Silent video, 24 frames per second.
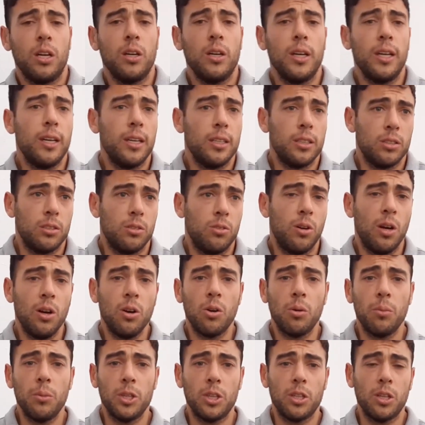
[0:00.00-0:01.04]
nada, no han
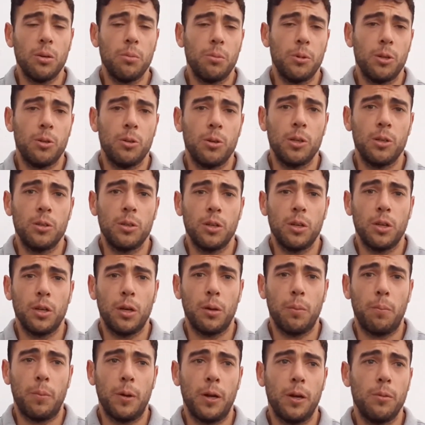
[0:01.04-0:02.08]
comentado, pero bueno,
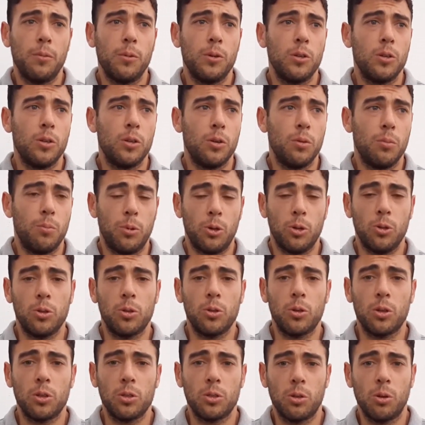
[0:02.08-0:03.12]
esperemos
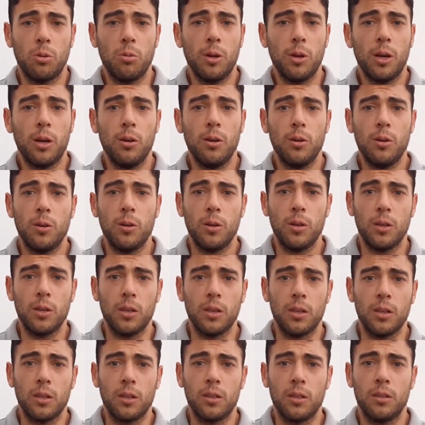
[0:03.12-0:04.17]
pronto resolverlo
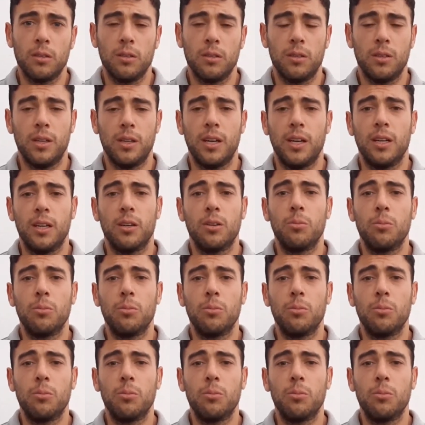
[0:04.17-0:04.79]
y nada,